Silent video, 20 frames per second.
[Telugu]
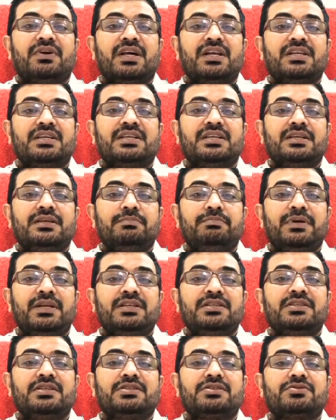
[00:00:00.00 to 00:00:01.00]
వాళ్ళకి
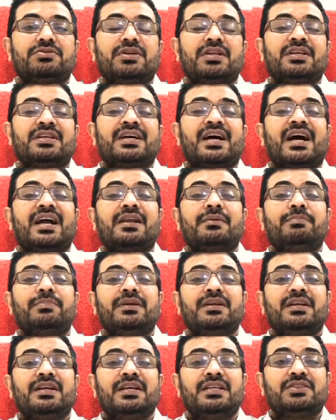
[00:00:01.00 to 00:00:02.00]
పెళ్లి చేసుకోవడానికి
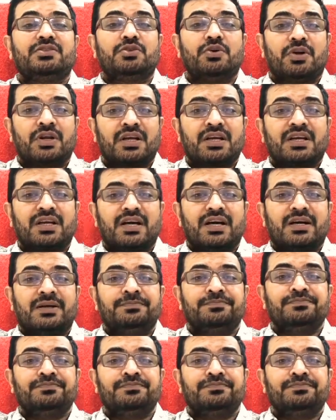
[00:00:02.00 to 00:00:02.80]
ఆడపిల్లలే దొరక్క